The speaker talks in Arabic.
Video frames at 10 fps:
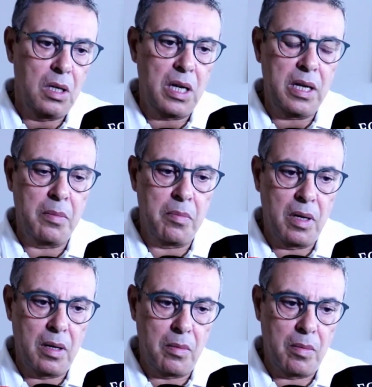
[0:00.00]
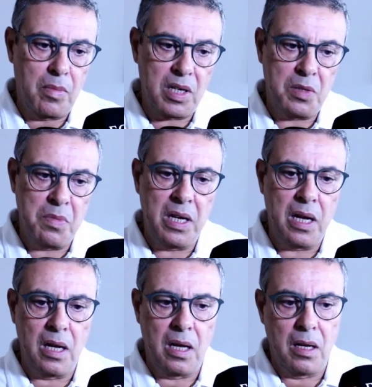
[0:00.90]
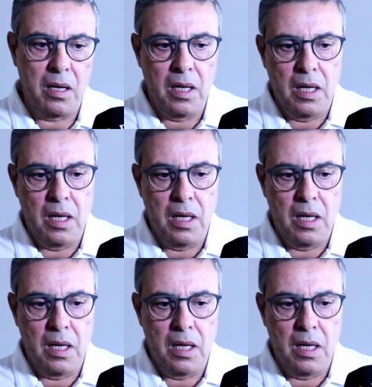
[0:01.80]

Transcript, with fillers: يعني مرسمينها